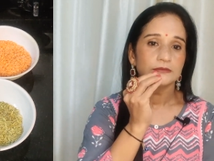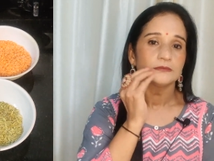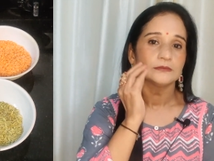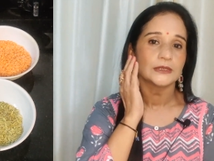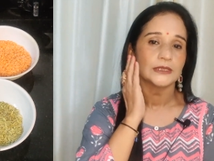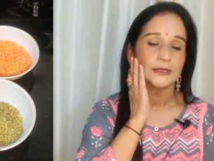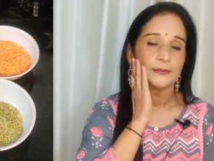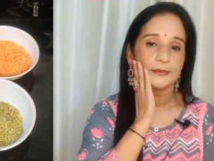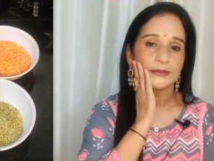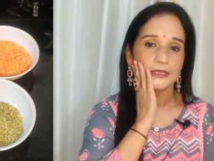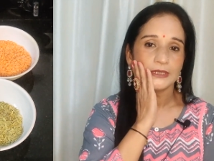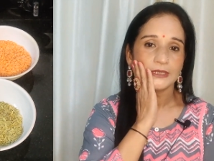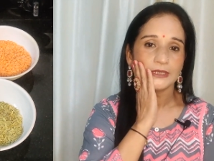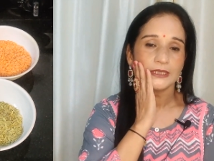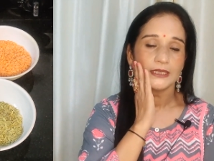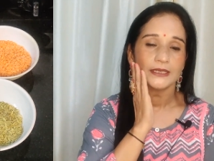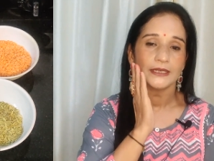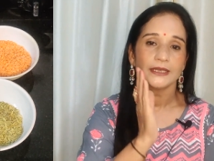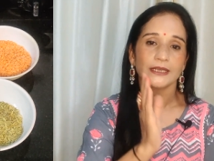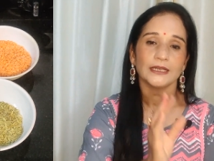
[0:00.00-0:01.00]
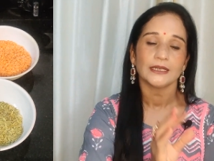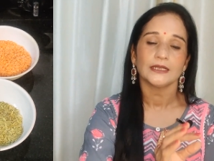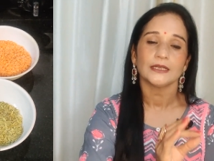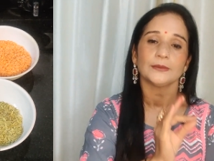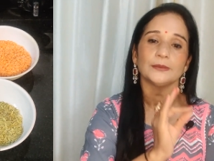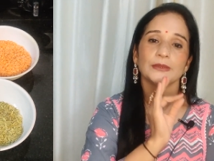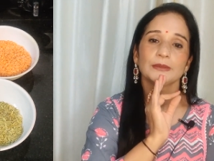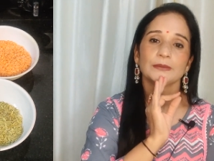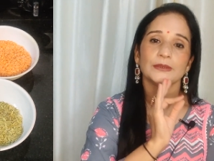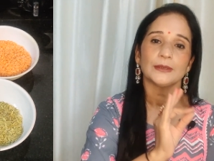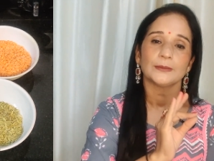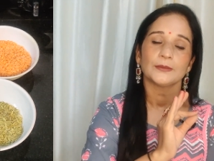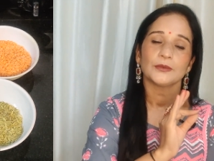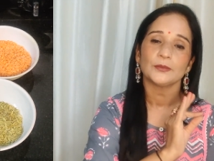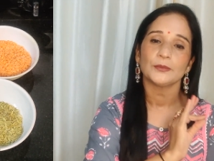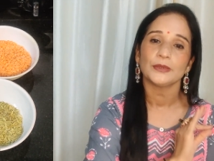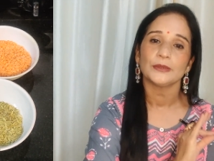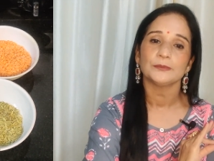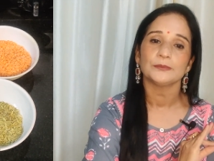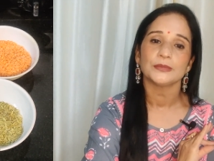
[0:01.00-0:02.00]
मतलब ठंडा रहेगा कभी भी आपको
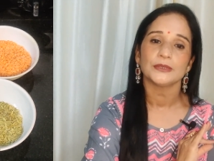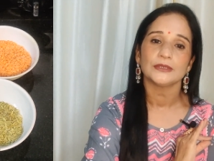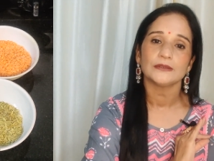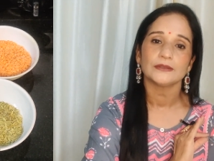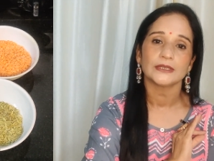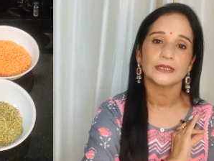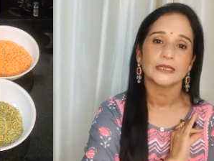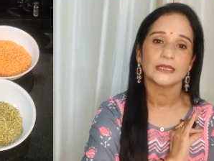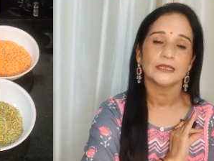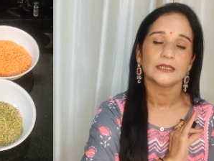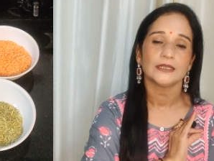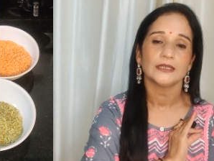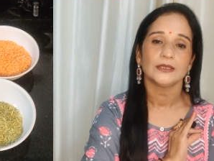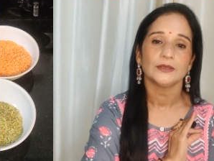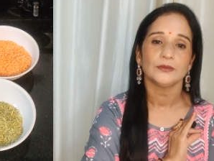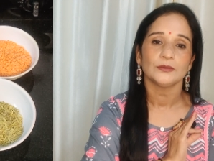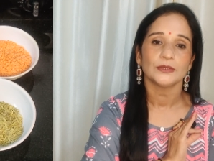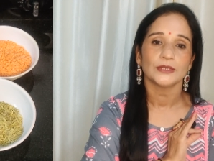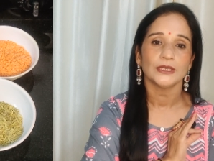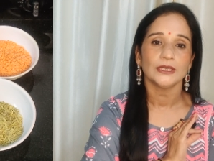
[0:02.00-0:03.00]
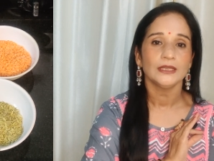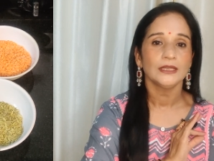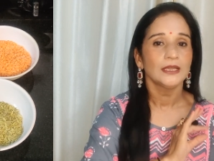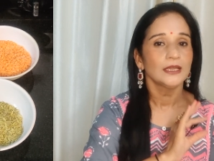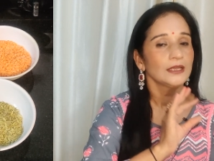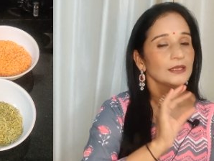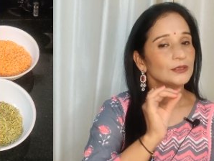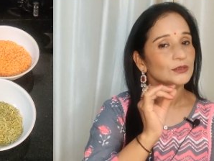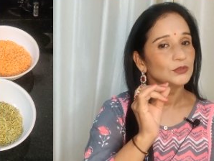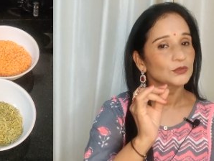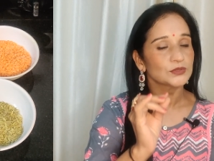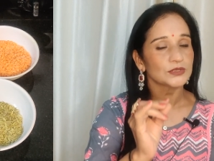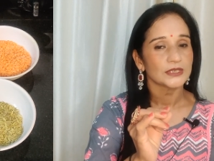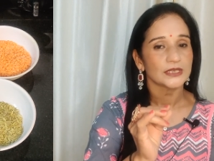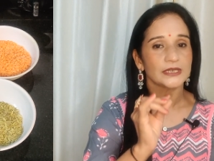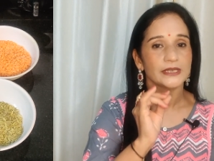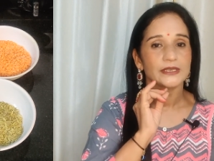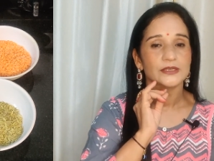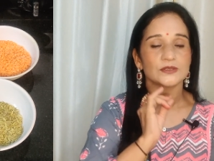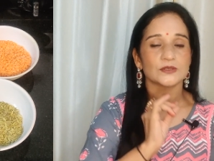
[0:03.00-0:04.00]
पिंपल वगैरह नहीं होंगे तो उसके
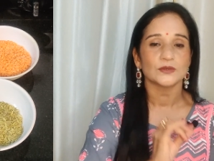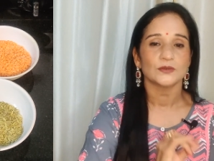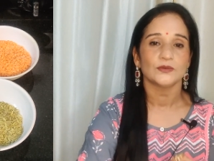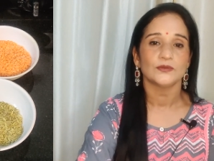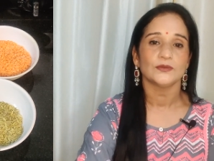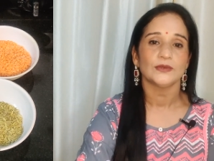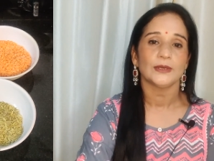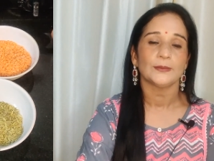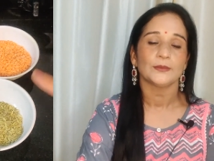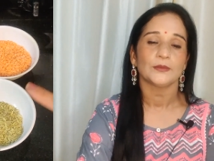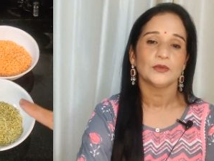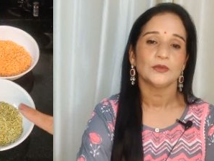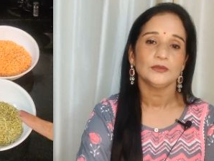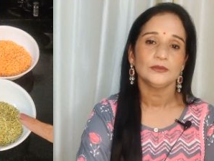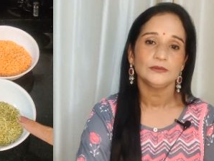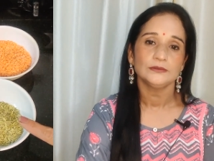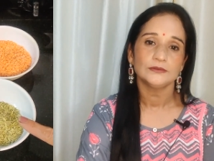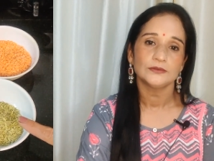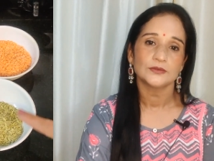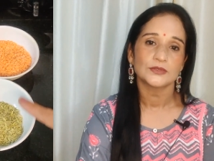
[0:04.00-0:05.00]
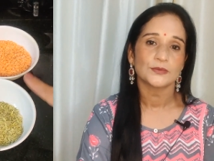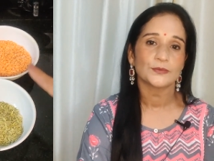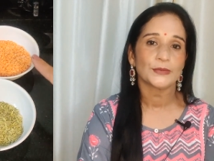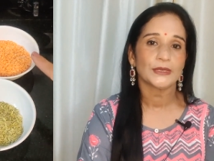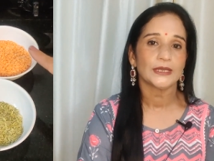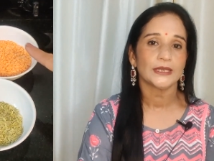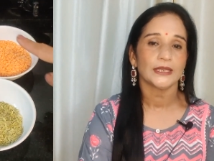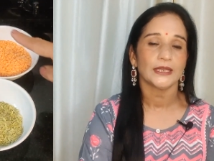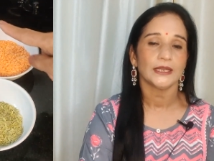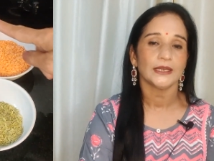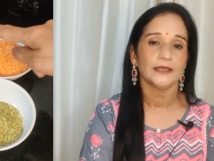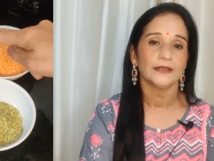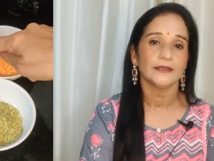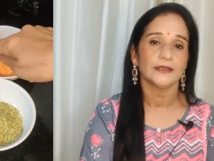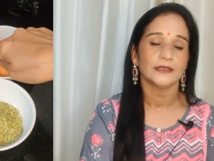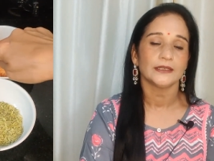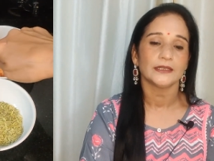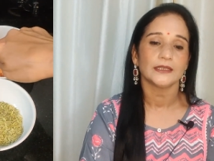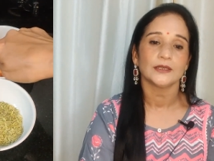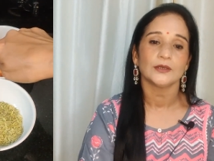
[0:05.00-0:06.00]
लिए सौंफ आपको उसमें ऐड
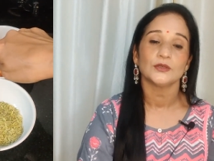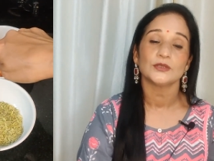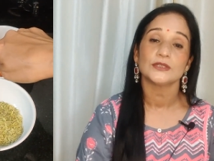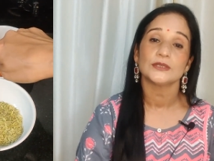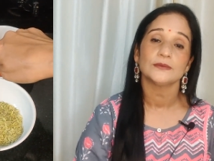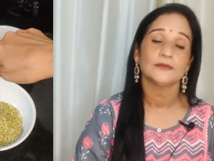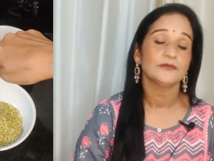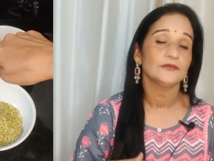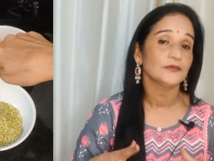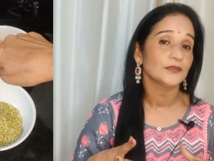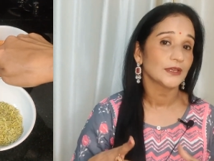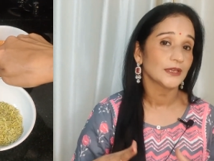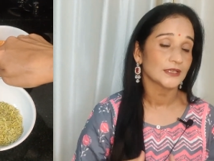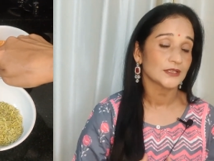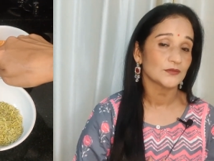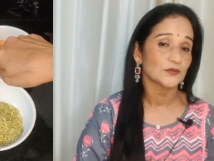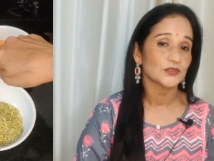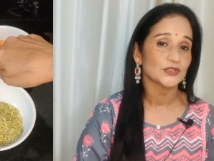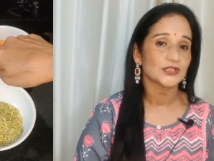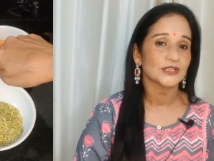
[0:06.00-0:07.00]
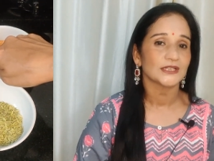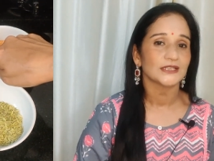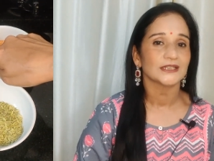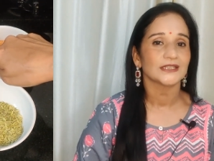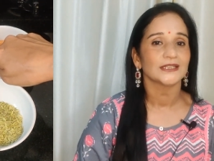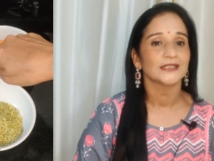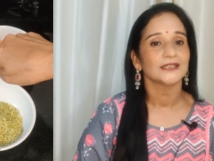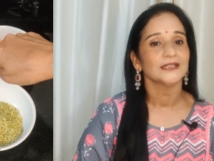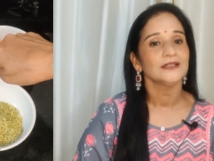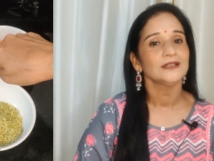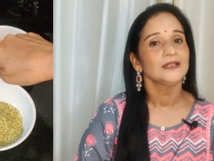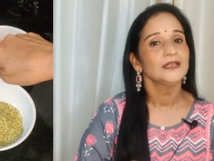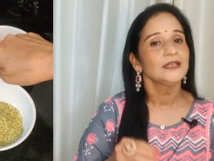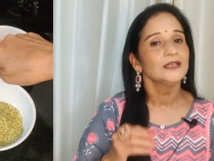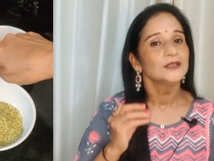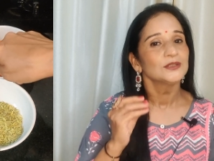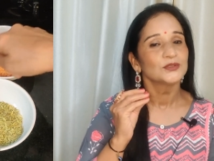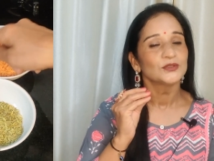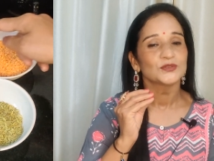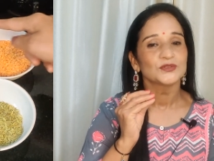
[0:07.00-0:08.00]
करनी है और जब हम फेस वॉश करते हैं ना
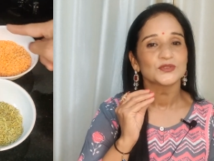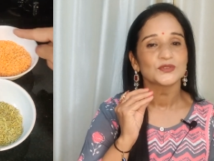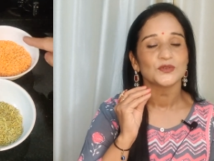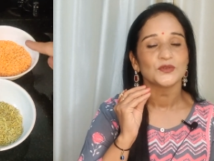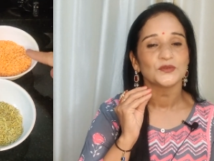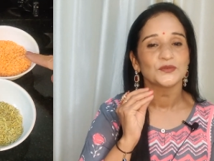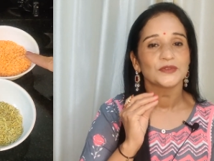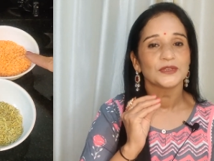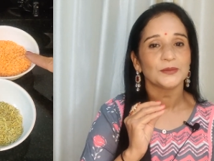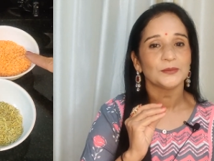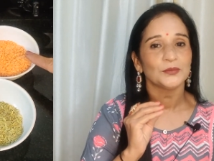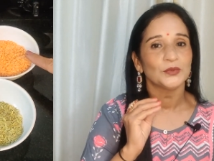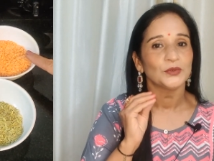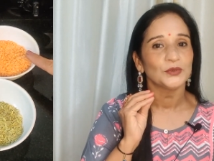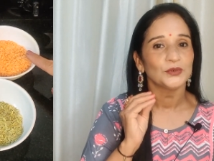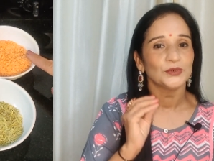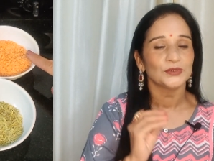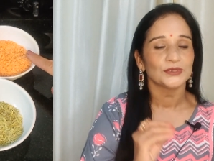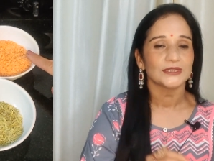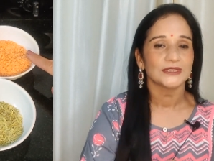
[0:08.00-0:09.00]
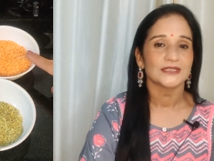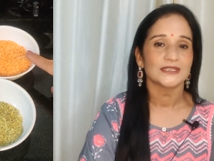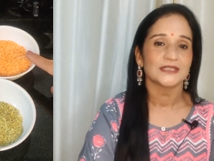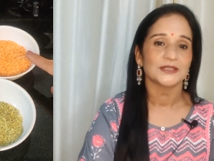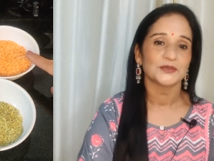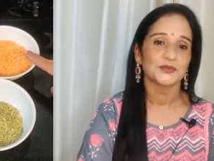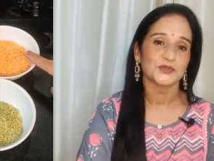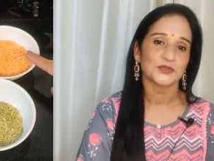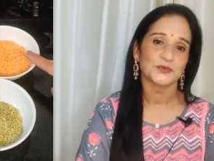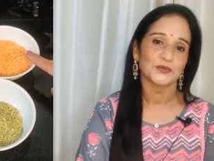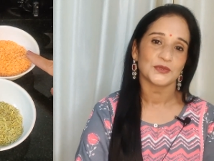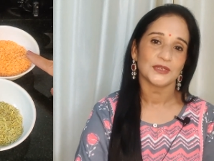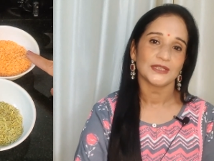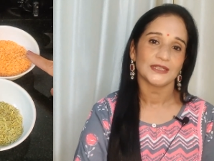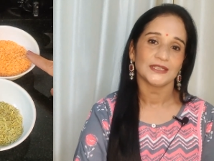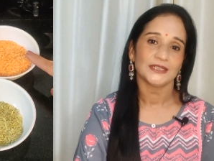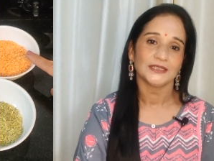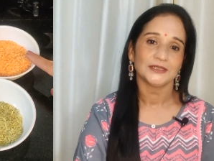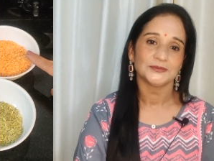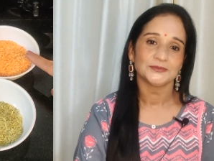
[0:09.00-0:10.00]
तो सौंफ की बहुत अच्छी खुशबू
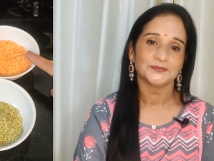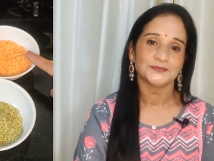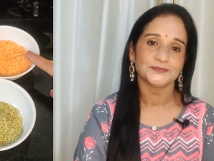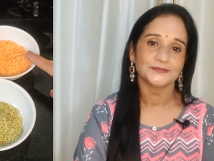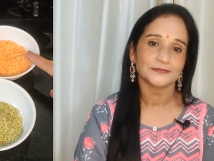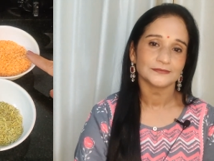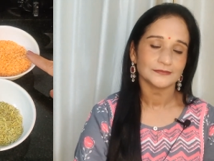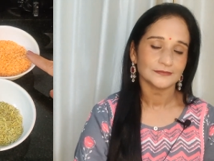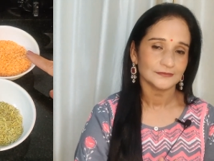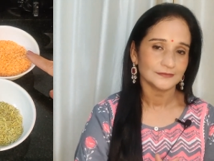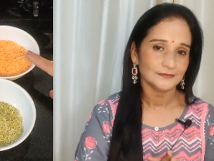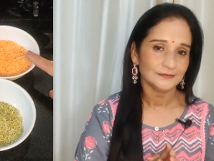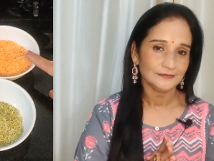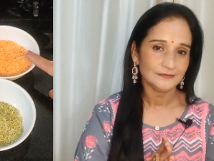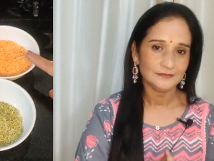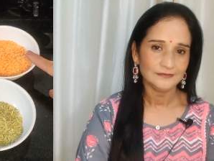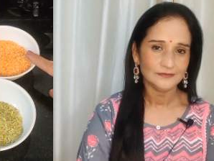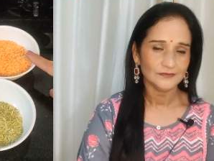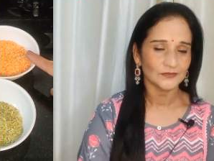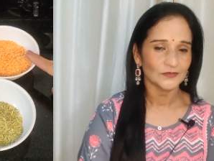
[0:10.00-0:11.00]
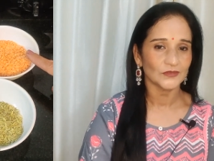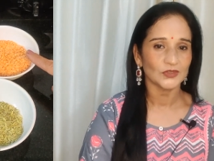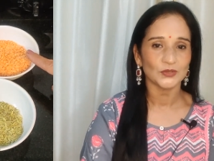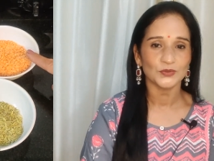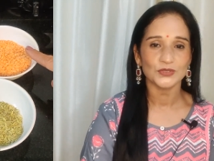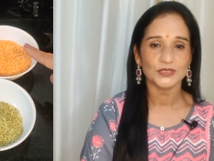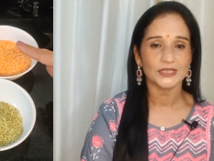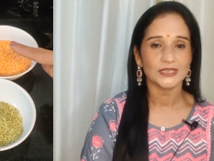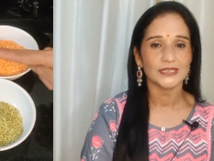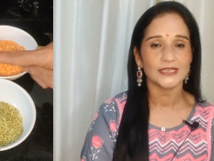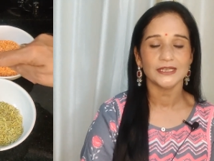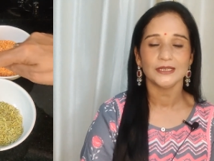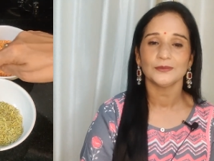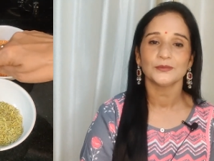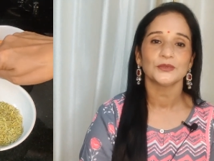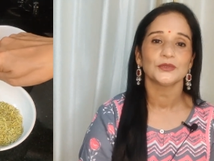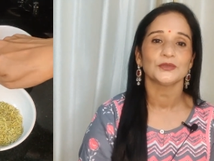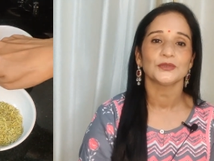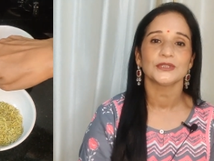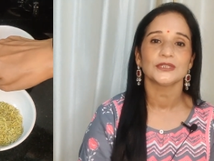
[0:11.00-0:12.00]
आती है तो इसके लिए हम
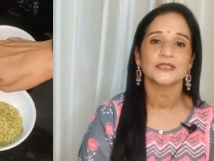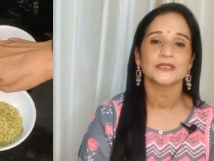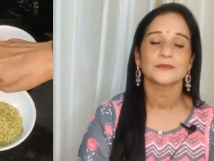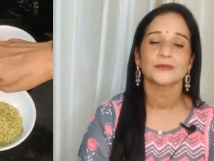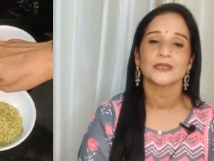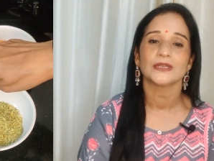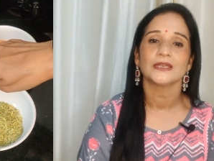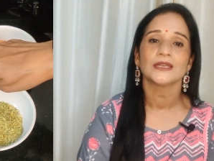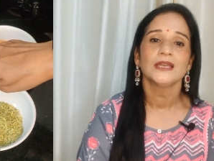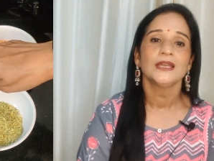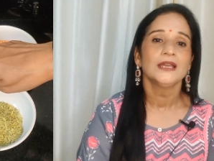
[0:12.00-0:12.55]
क्योंकि इसमें